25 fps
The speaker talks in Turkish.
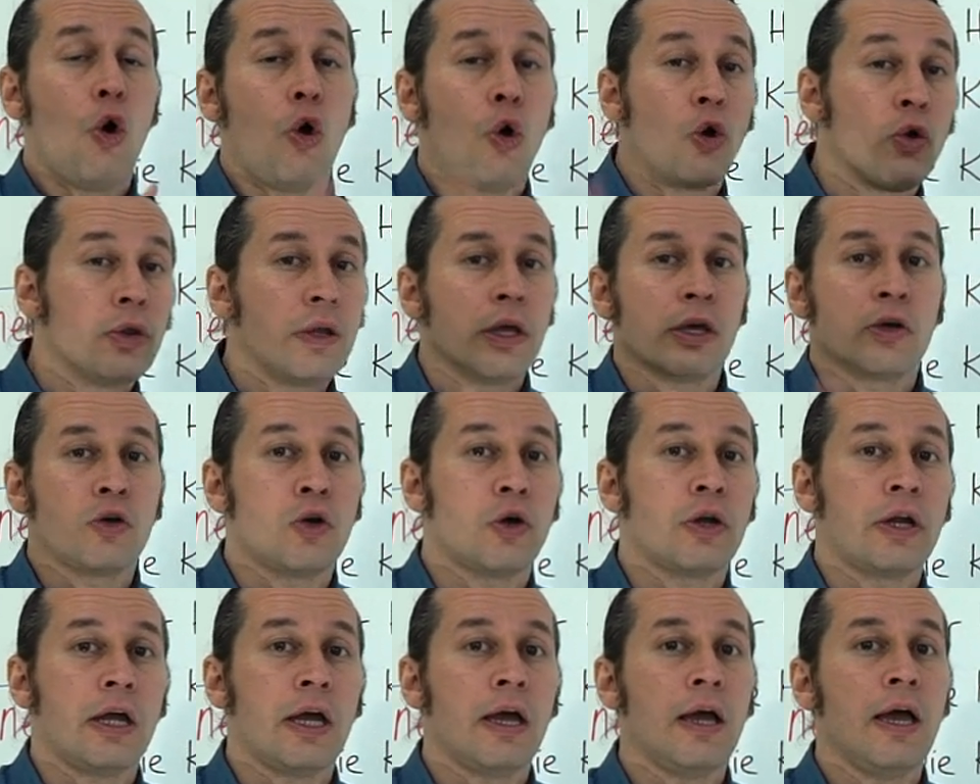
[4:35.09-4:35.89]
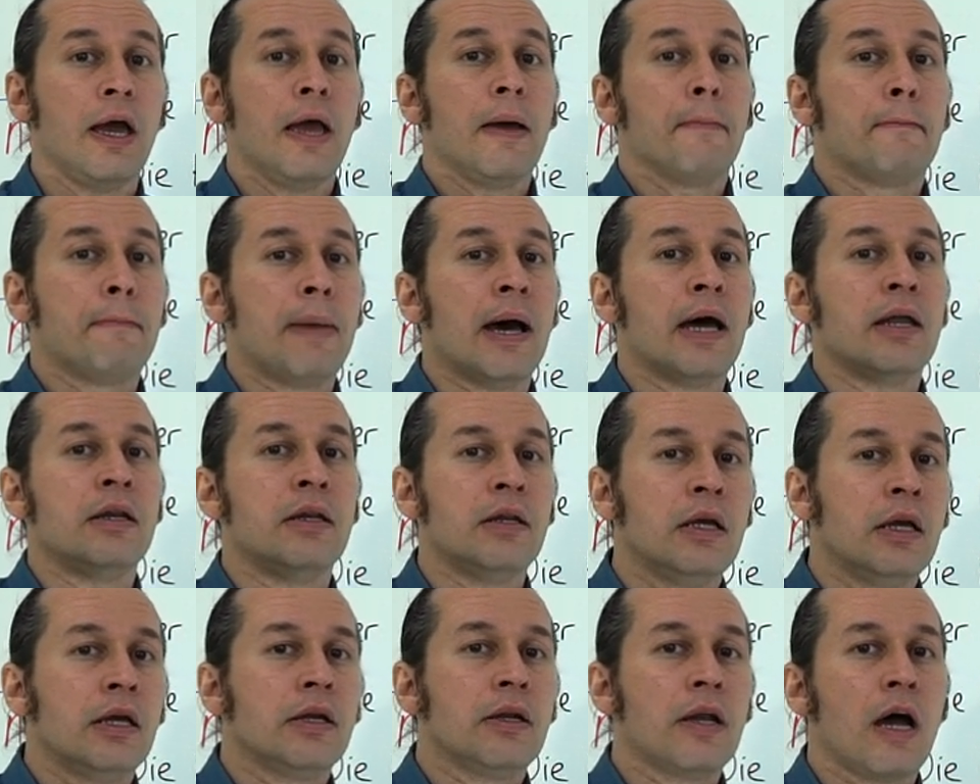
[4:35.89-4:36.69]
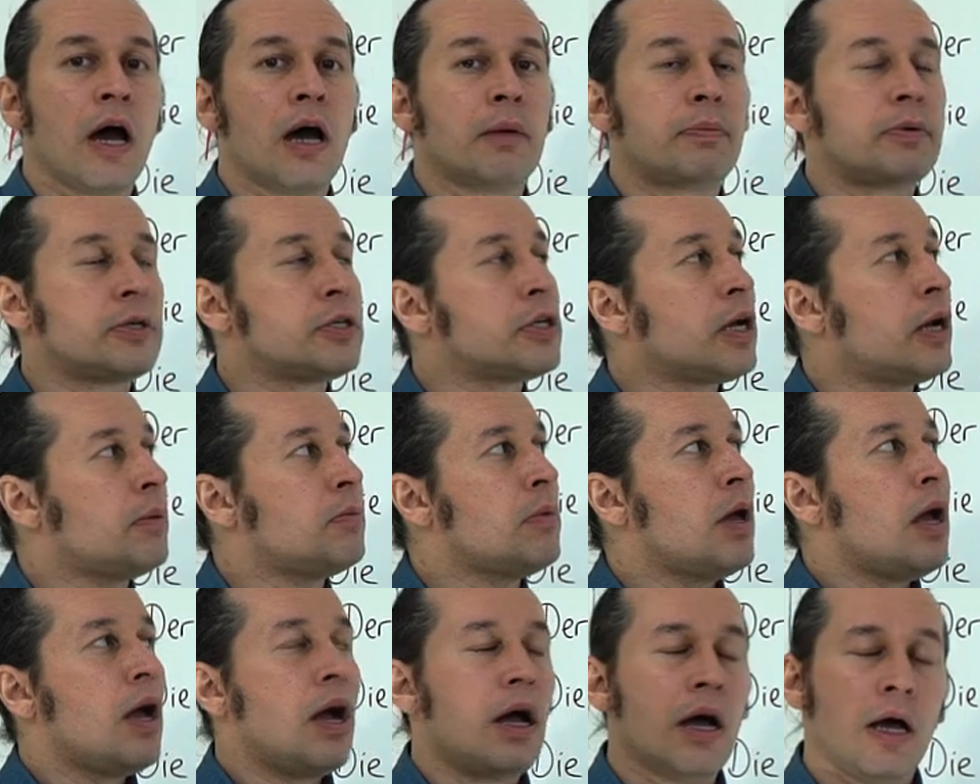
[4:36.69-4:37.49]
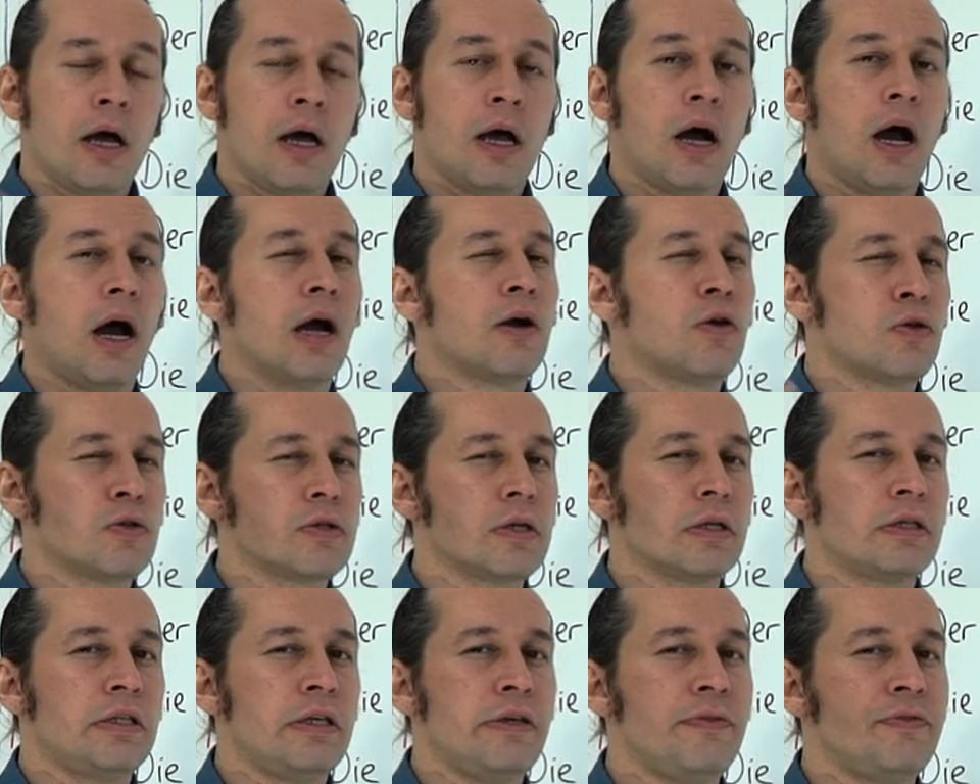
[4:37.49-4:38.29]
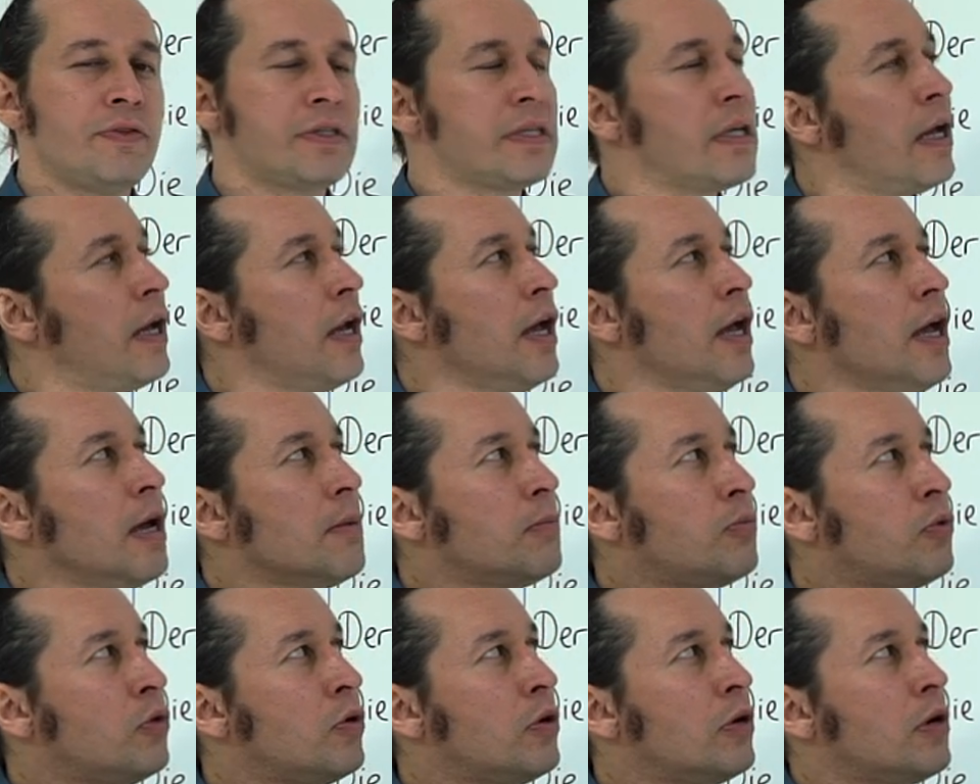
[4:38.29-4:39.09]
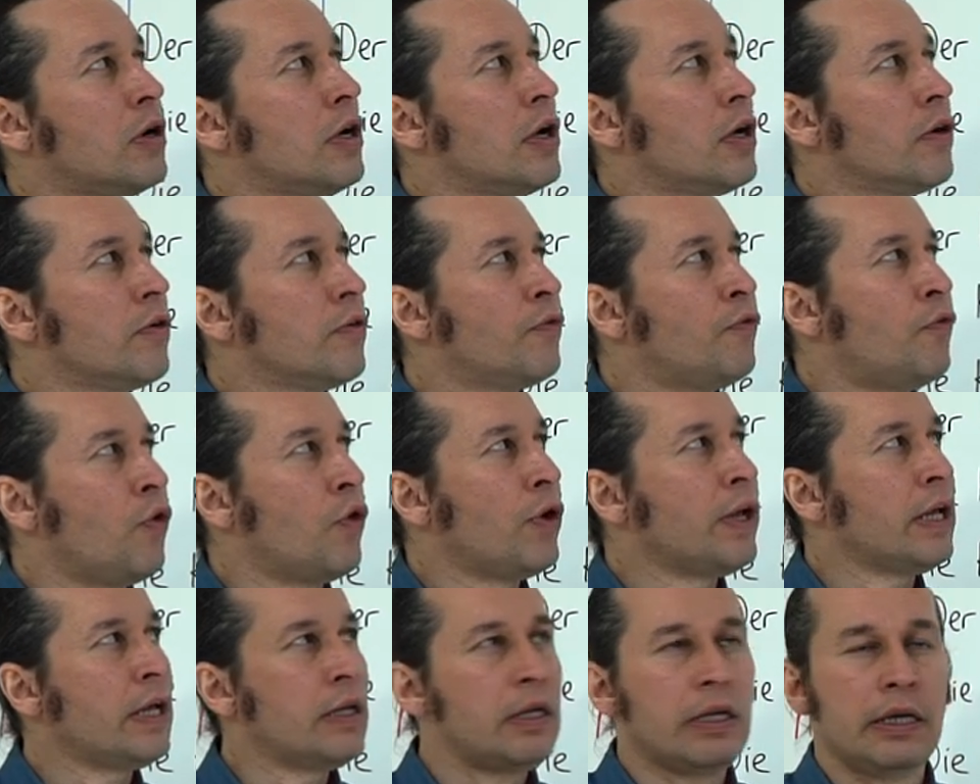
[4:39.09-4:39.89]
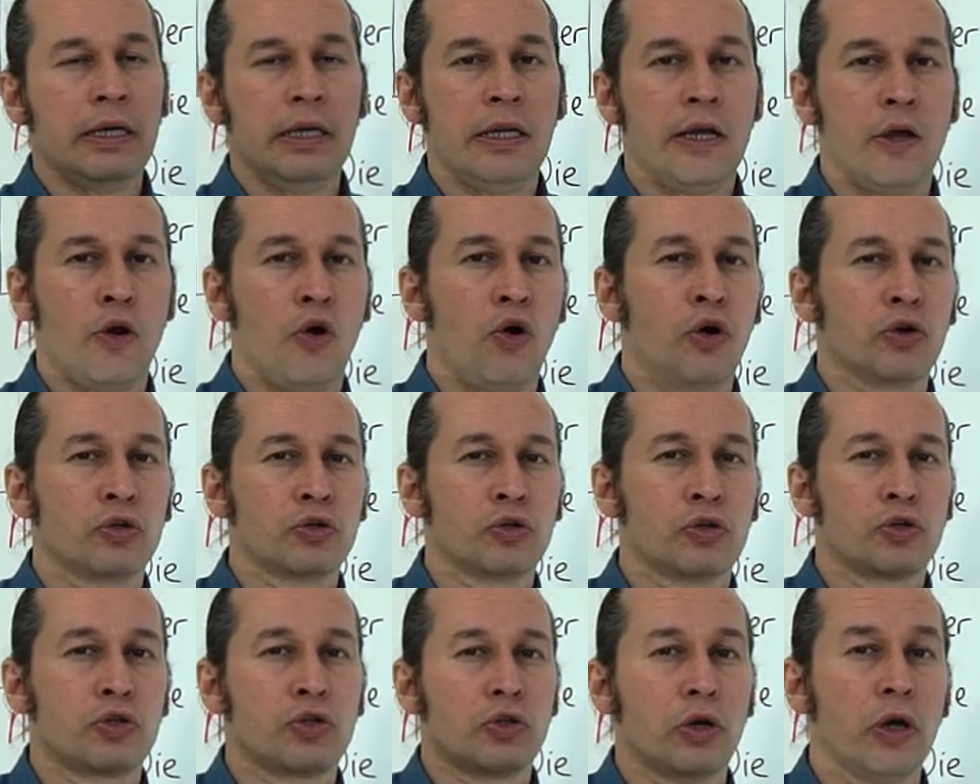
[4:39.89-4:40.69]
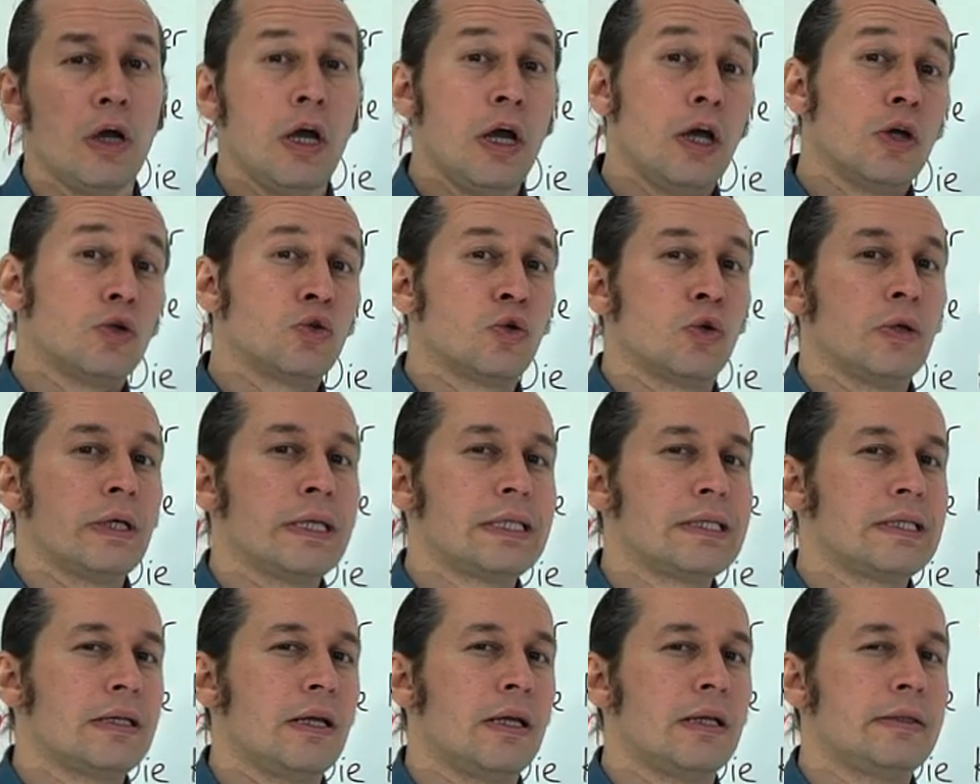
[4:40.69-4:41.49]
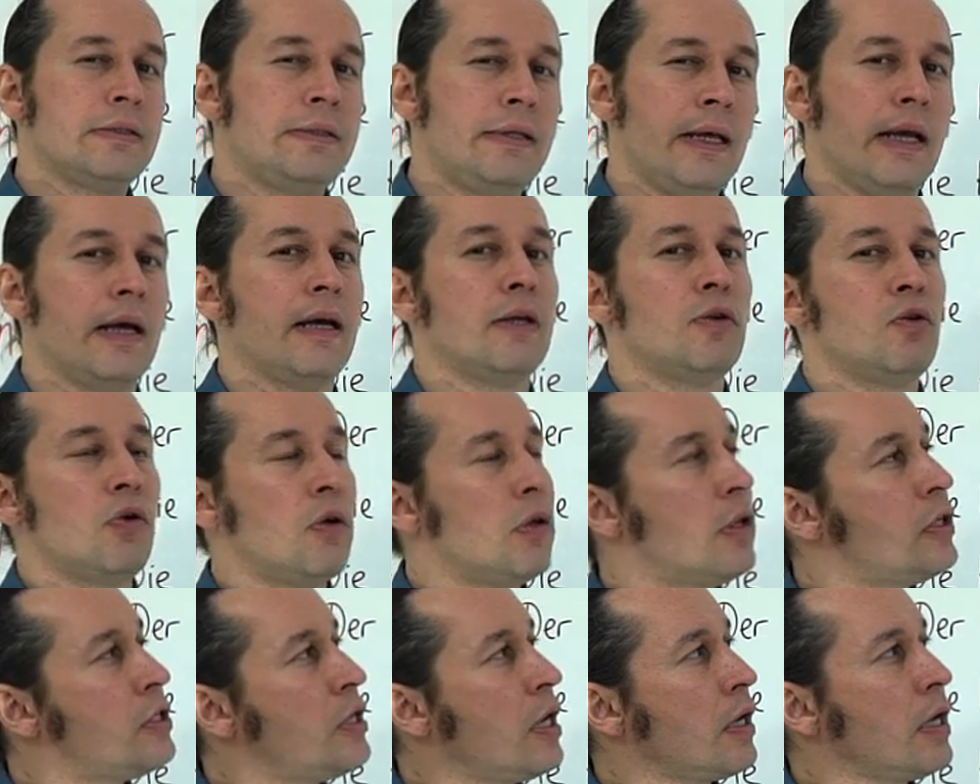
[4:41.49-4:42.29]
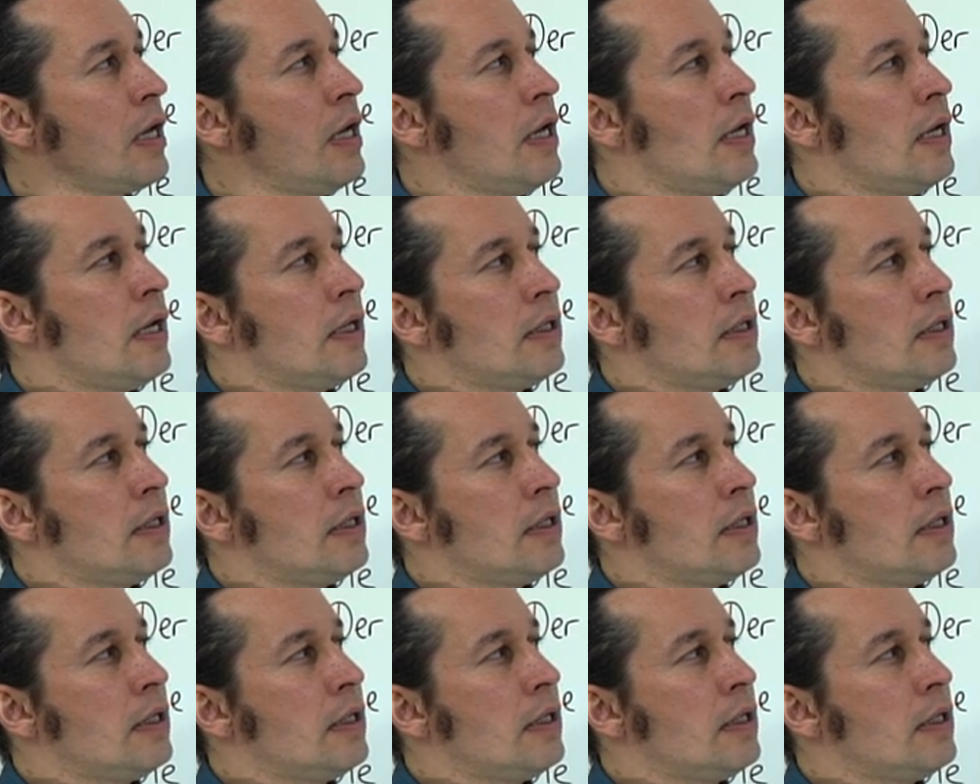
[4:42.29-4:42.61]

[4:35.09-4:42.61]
Ona göre ben ne yapacağım? Ha akusatifse bu vohin ile örtüşüyor. Dolayısıyla değer ne olacak?